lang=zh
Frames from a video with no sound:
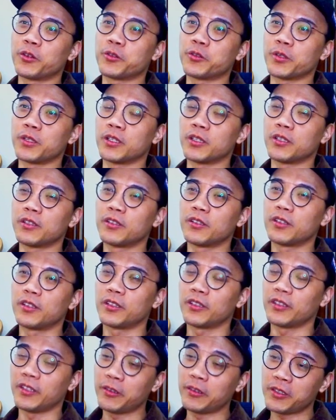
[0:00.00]
觉得，
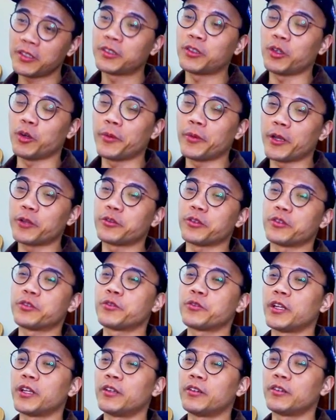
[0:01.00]
因为这投票选
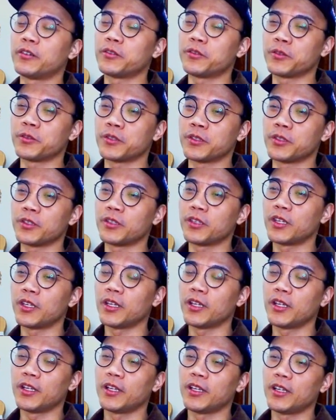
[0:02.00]
出来的哈，就是。
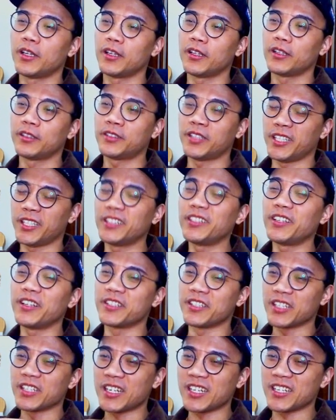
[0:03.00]
听的已
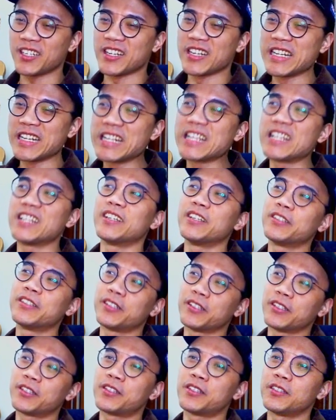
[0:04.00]
经很腻的一
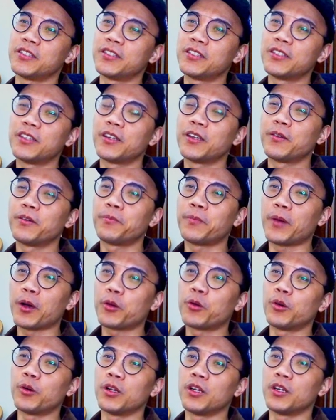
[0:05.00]
些词，包
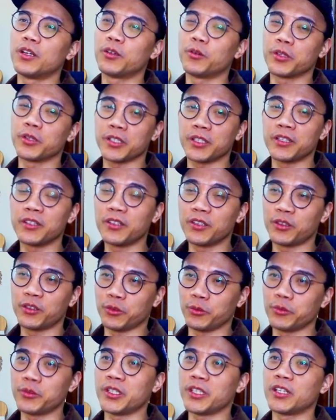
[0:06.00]
括了，我先
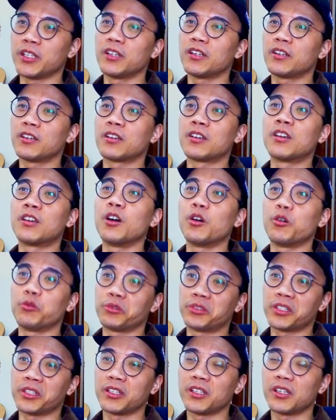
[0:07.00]
读几
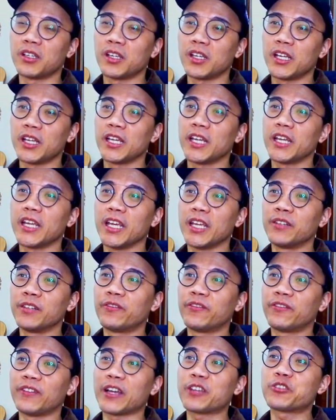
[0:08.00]
个：goat、
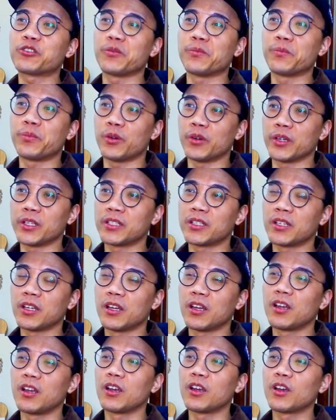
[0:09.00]
inflection point、
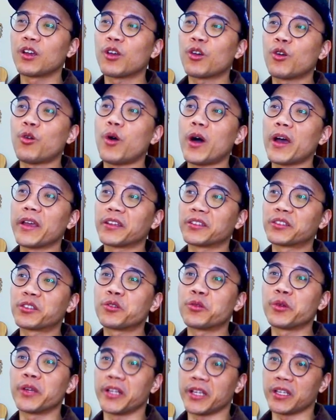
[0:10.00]
quiet
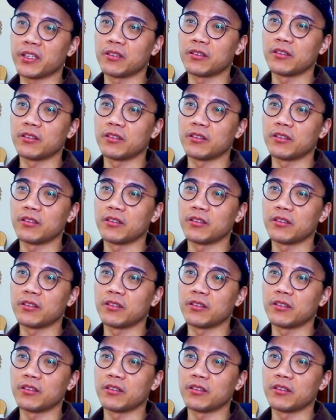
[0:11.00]
quitting。